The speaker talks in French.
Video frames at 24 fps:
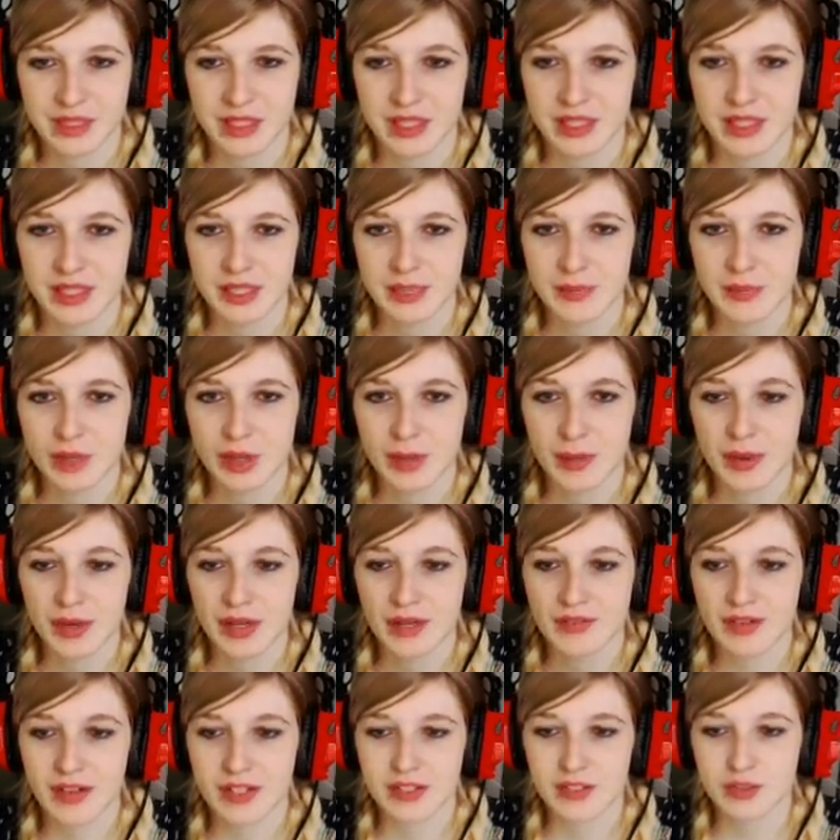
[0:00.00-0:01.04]
Et puis après, il
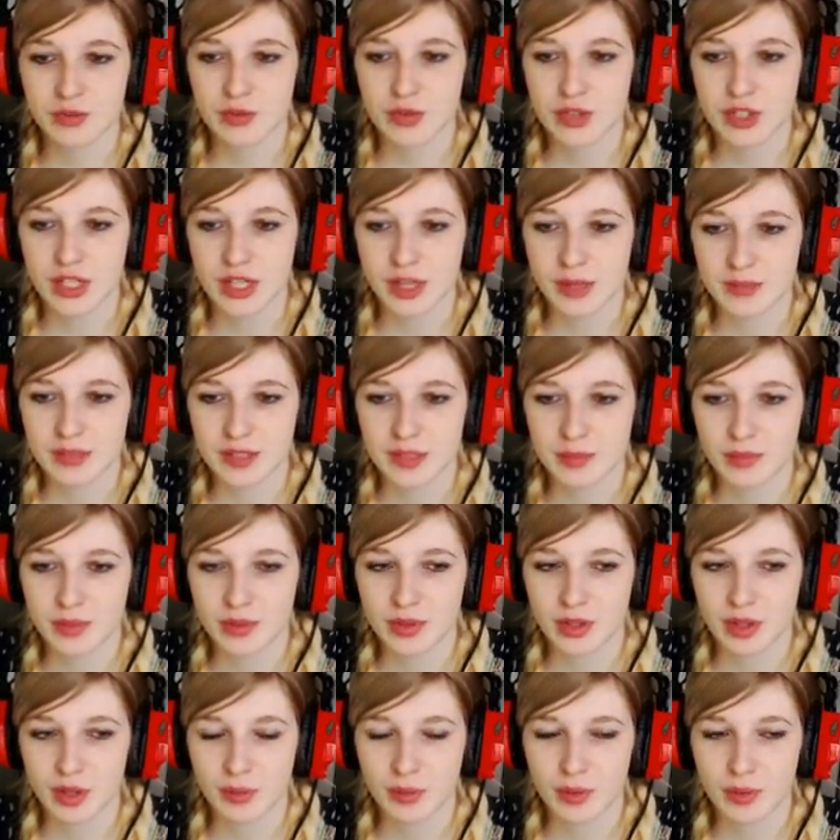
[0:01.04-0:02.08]
va aller se coucher un petit peu,
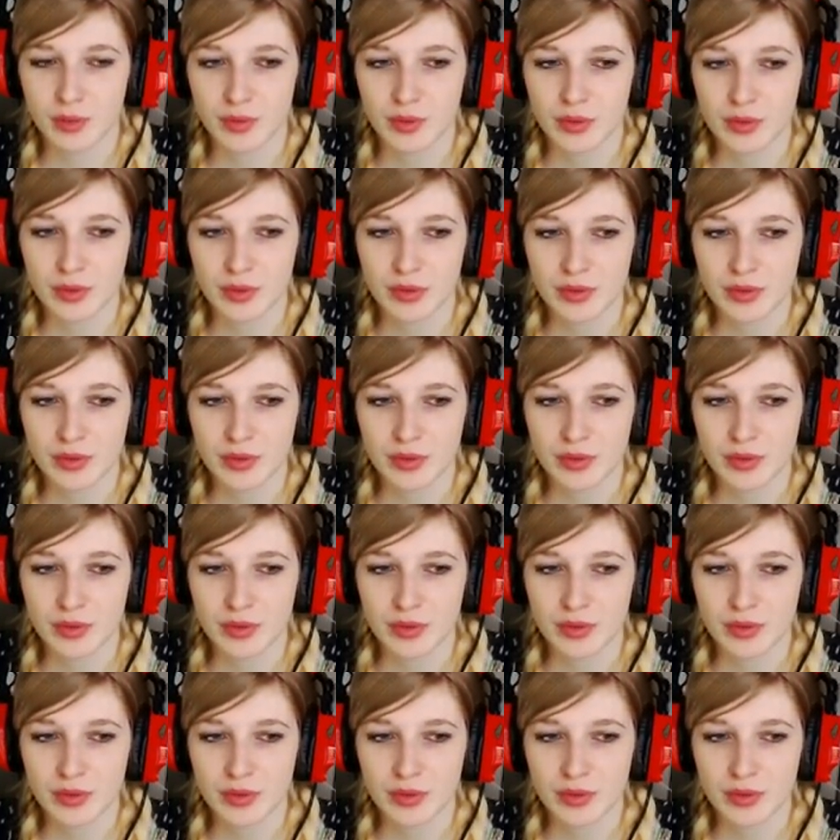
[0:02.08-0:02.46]
il en peut plus.